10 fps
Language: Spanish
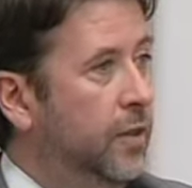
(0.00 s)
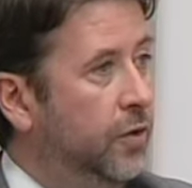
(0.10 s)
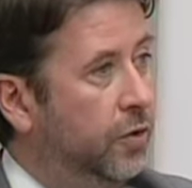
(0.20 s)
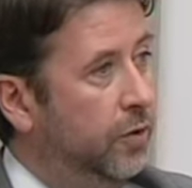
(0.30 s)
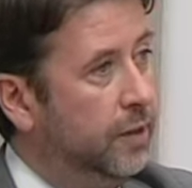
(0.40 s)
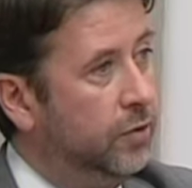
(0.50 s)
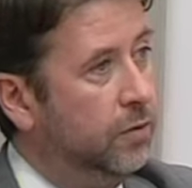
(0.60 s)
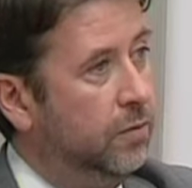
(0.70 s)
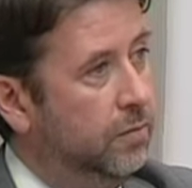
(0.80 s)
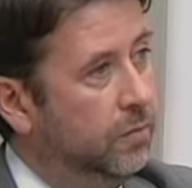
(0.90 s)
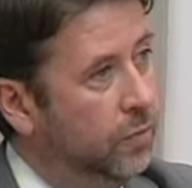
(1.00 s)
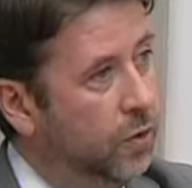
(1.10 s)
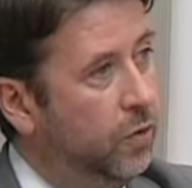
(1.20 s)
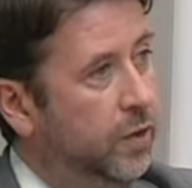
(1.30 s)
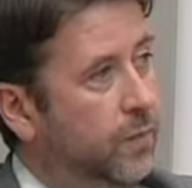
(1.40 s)
Yo creo que eso
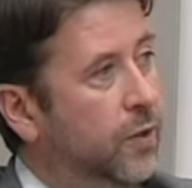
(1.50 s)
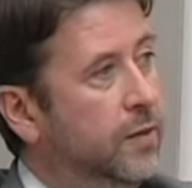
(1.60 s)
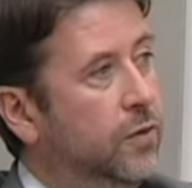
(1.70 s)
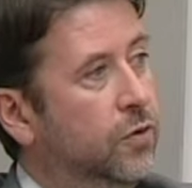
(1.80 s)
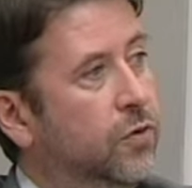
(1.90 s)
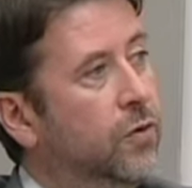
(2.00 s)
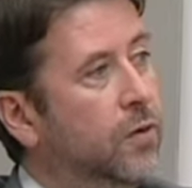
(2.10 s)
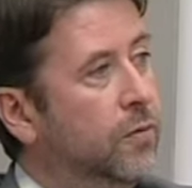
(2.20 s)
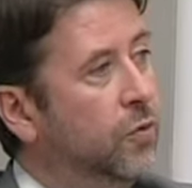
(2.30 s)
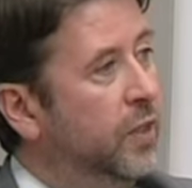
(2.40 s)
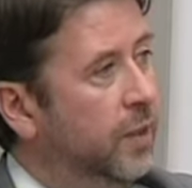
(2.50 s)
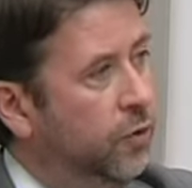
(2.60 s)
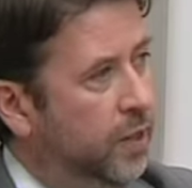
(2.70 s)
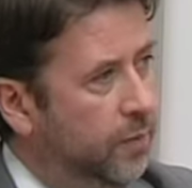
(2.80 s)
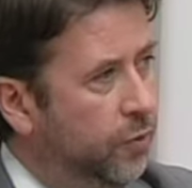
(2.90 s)
no lo queremos hacer nosotros, nos
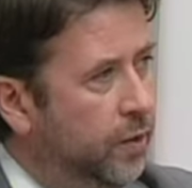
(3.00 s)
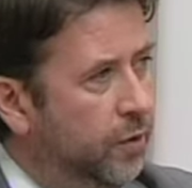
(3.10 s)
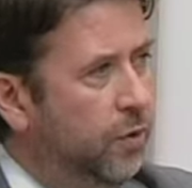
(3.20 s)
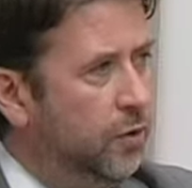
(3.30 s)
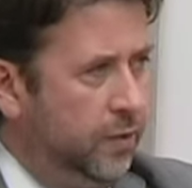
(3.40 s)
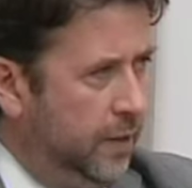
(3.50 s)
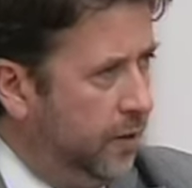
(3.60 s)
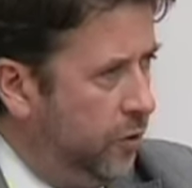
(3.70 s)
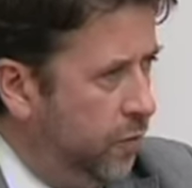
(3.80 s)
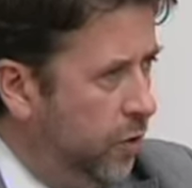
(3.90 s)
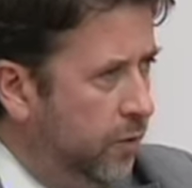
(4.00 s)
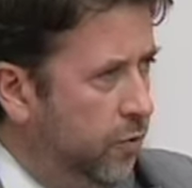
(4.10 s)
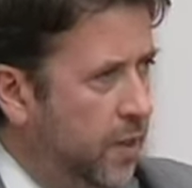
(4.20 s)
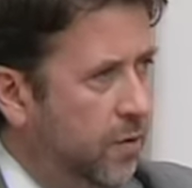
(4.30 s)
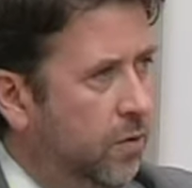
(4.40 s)
equivocaremos, ¿eh? en Coalición Canaria nos hemos
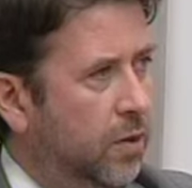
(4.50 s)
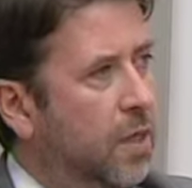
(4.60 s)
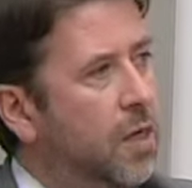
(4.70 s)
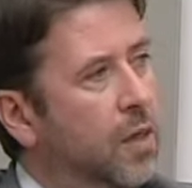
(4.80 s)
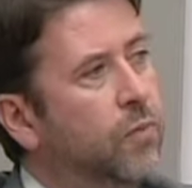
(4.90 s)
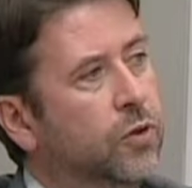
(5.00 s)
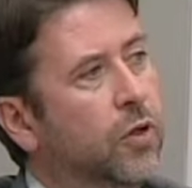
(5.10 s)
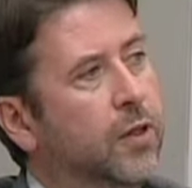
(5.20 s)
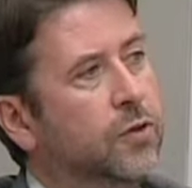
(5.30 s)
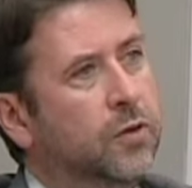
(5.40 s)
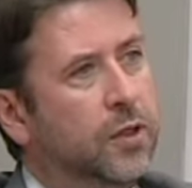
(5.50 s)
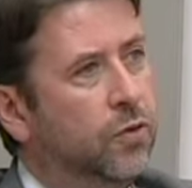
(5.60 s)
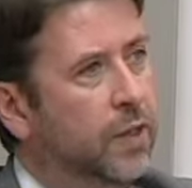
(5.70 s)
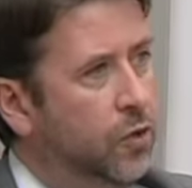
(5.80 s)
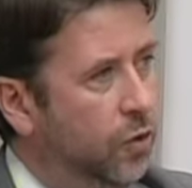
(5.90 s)
equivocado muchas ocasiones,
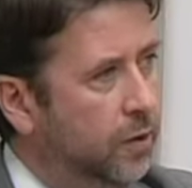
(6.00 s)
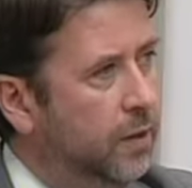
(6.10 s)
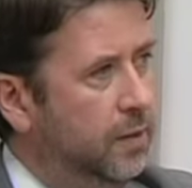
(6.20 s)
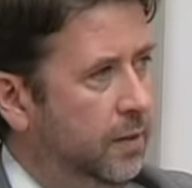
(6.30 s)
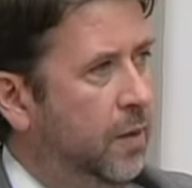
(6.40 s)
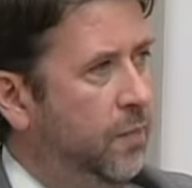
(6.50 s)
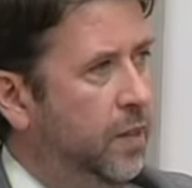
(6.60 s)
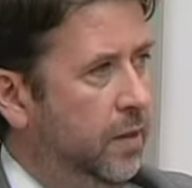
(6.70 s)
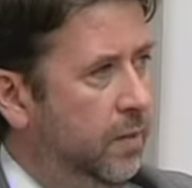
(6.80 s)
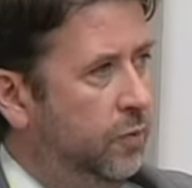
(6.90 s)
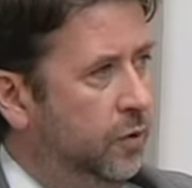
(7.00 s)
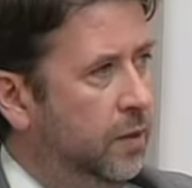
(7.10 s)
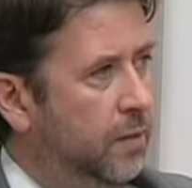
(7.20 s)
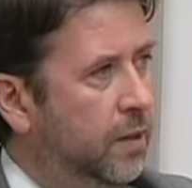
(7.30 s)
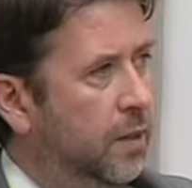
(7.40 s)
con el norte también es
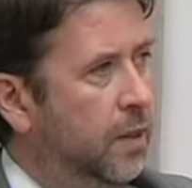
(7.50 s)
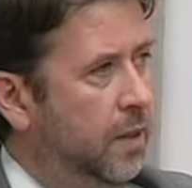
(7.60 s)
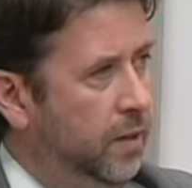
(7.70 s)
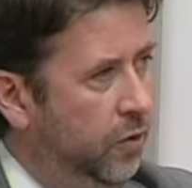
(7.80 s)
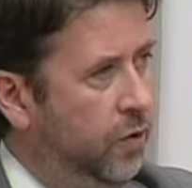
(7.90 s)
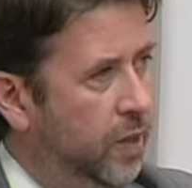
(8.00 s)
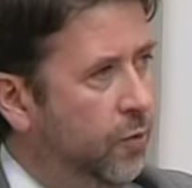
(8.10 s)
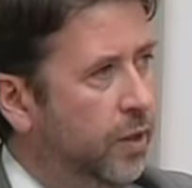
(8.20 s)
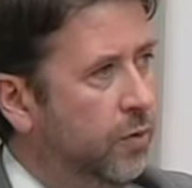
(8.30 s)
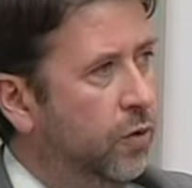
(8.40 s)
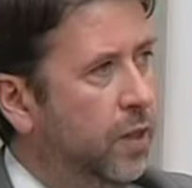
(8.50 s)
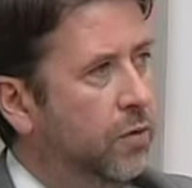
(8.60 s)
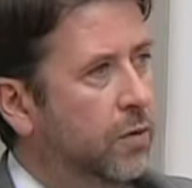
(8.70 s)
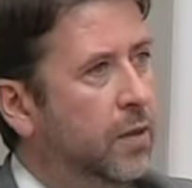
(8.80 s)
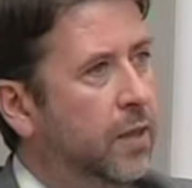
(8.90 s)
posible que nos hayamos
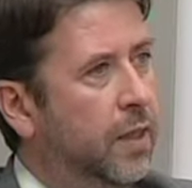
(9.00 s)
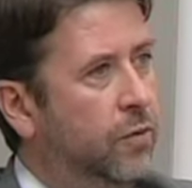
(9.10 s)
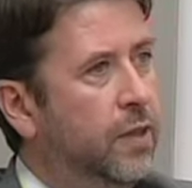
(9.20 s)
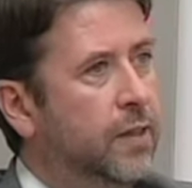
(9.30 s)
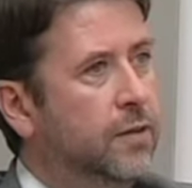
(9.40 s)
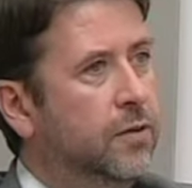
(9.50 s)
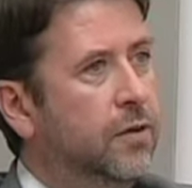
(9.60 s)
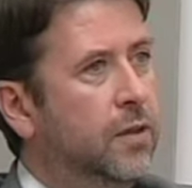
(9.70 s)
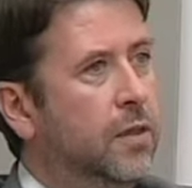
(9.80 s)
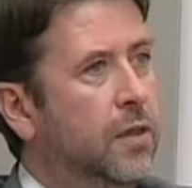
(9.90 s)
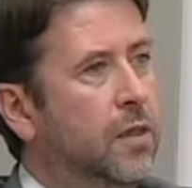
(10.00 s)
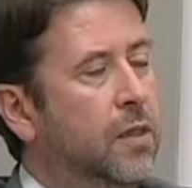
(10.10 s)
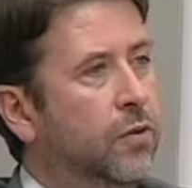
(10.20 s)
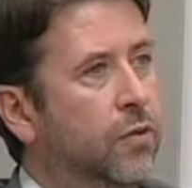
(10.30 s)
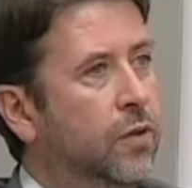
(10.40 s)
equivocado en algunas decisiones,
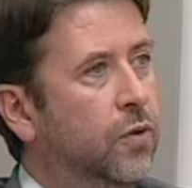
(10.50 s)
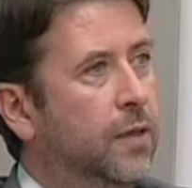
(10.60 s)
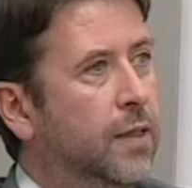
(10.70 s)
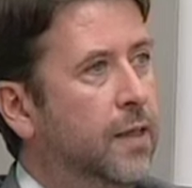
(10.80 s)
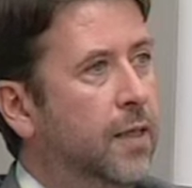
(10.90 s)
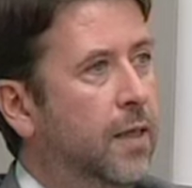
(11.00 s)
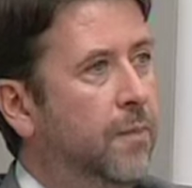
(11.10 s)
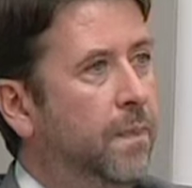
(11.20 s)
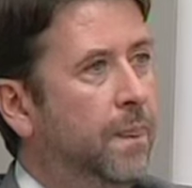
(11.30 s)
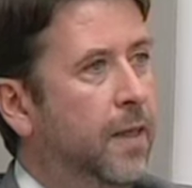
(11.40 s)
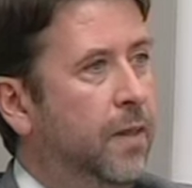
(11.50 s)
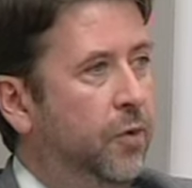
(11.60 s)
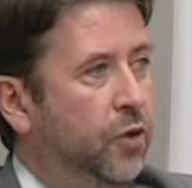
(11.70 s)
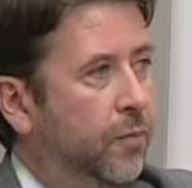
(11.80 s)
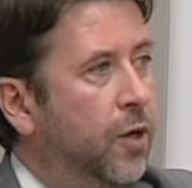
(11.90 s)
con el norte de la isla,
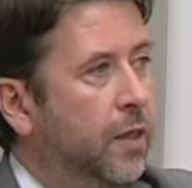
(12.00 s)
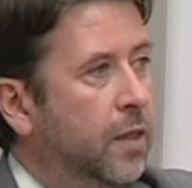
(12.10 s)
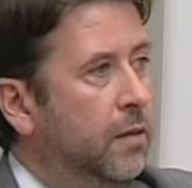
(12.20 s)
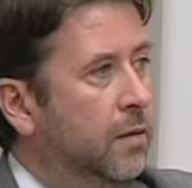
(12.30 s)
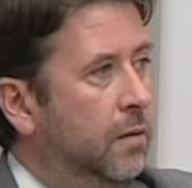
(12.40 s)
pero estamos aquí,